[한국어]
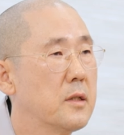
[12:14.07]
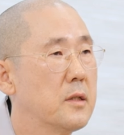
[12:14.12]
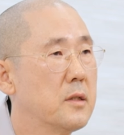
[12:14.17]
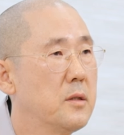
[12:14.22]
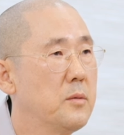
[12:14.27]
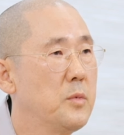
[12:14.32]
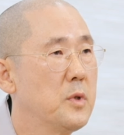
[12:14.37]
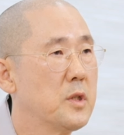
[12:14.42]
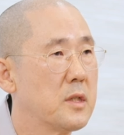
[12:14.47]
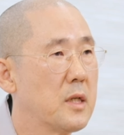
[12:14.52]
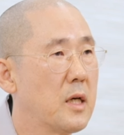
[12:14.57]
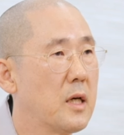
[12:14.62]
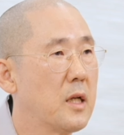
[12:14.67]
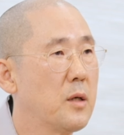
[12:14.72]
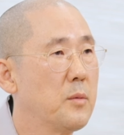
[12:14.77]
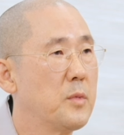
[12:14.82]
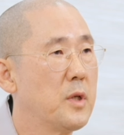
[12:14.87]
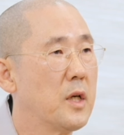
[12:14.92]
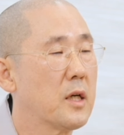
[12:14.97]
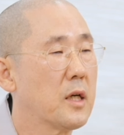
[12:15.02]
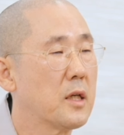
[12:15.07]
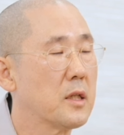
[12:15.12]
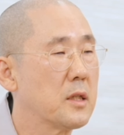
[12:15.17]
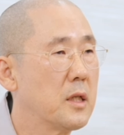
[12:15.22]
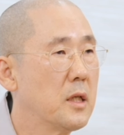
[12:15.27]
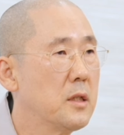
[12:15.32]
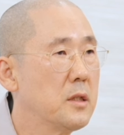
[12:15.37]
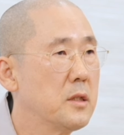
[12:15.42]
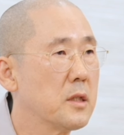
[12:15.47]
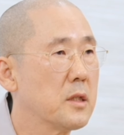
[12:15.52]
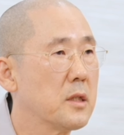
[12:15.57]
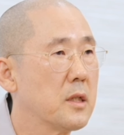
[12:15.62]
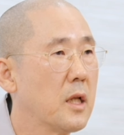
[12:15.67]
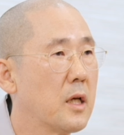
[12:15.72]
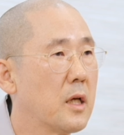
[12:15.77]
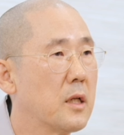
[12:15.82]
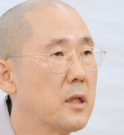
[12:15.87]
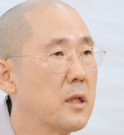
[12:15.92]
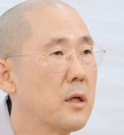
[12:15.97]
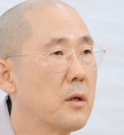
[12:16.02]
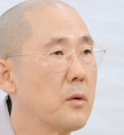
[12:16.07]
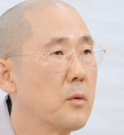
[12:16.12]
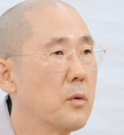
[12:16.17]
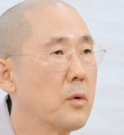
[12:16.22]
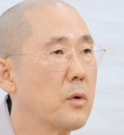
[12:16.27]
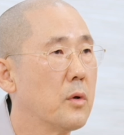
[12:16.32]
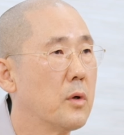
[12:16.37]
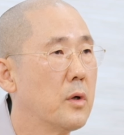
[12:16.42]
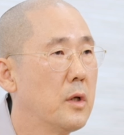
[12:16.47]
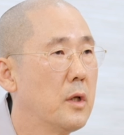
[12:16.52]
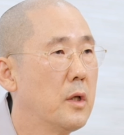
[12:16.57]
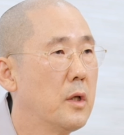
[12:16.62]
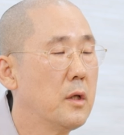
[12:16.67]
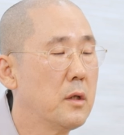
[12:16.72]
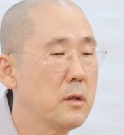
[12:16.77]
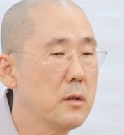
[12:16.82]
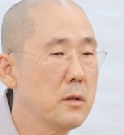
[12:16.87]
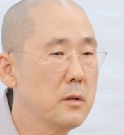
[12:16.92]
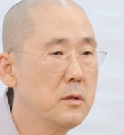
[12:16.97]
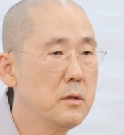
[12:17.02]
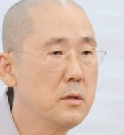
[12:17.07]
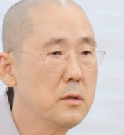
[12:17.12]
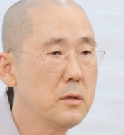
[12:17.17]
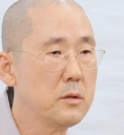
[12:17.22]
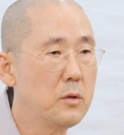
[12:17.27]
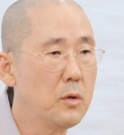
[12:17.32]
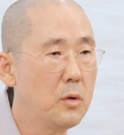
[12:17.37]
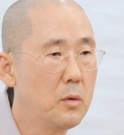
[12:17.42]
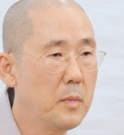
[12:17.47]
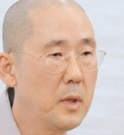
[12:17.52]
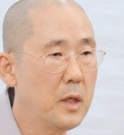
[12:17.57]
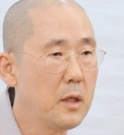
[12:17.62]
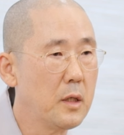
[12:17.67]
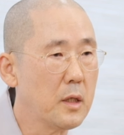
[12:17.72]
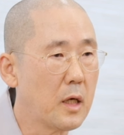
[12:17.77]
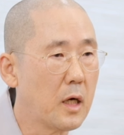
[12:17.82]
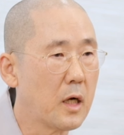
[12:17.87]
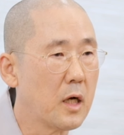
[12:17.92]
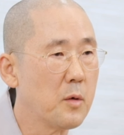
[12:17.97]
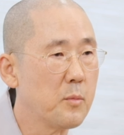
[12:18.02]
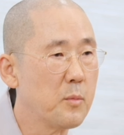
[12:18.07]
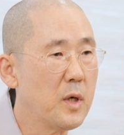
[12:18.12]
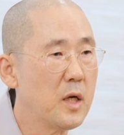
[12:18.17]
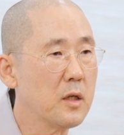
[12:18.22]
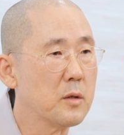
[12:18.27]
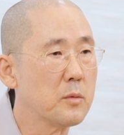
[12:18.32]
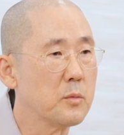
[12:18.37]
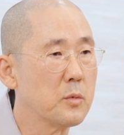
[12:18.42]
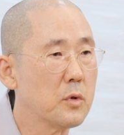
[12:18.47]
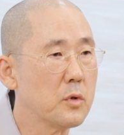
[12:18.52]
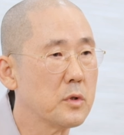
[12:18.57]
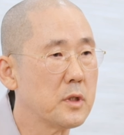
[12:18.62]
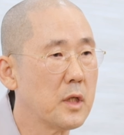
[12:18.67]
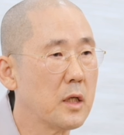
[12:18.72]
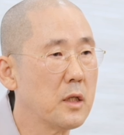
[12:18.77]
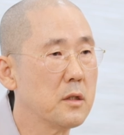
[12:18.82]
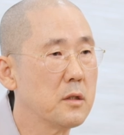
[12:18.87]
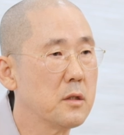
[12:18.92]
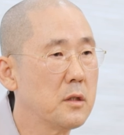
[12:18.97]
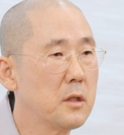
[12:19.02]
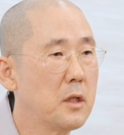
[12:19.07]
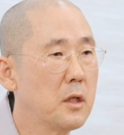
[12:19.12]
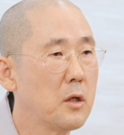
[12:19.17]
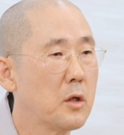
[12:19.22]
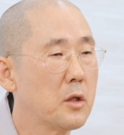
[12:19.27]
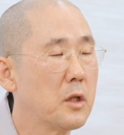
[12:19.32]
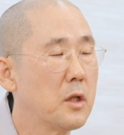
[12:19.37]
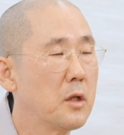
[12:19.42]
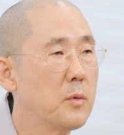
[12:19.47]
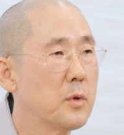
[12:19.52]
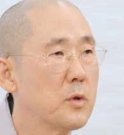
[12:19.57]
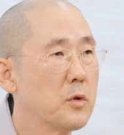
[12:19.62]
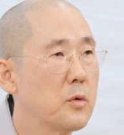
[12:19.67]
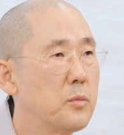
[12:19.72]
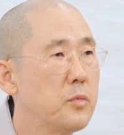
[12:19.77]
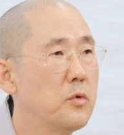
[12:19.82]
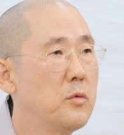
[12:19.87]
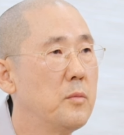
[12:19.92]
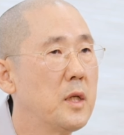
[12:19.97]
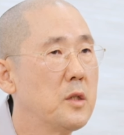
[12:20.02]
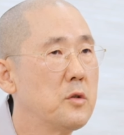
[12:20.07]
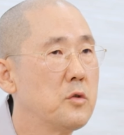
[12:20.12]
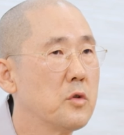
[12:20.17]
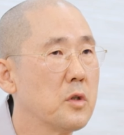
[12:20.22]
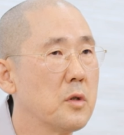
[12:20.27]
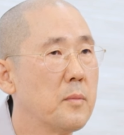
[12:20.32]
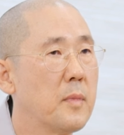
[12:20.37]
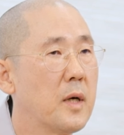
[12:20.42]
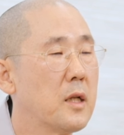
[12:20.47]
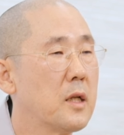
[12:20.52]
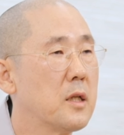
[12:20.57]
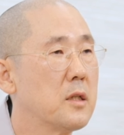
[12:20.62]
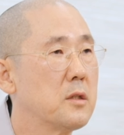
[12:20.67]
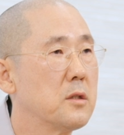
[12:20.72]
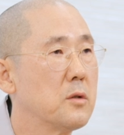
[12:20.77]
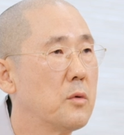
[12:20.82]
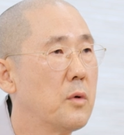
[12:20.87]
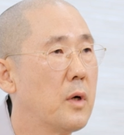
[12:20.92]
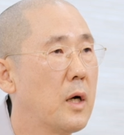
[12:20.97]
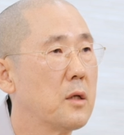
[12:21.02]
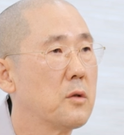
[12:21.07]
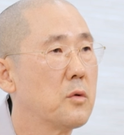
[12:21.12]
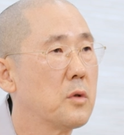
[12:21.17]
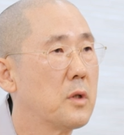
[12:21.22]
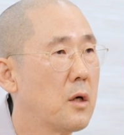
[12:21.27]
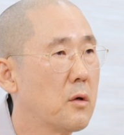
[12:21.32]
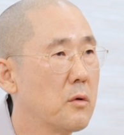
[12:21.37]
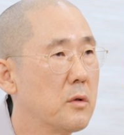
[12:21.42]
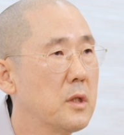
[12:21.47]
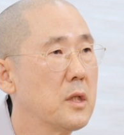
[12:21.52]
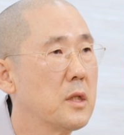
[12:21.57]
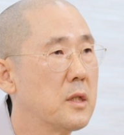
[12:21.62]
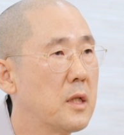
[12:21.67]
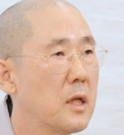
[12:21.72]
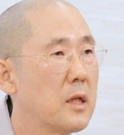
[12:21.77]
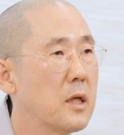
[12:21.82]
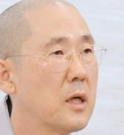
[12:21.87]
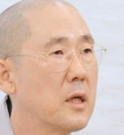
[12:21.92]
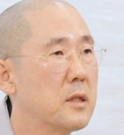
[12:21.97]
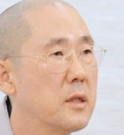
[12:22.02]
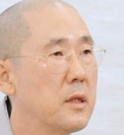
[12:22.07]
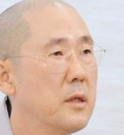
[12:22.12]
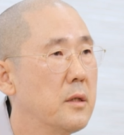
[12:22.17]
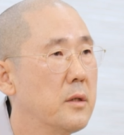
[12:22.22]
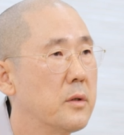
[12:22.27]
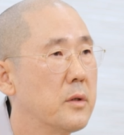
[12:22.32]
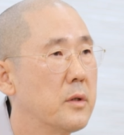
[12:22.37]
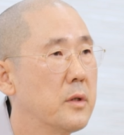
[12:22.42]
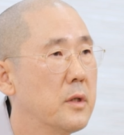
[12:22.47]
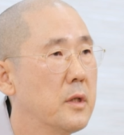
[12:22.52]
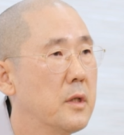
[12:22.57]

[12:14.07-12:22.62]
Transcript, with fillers: 그러면 사람이 약간 경직되게 되고, 그 욕망이 강한 만큼 또 자기 뜻대로 안 되면 또 불만족이 많아지고 화도 나고 이렇게 될 거 아니에요.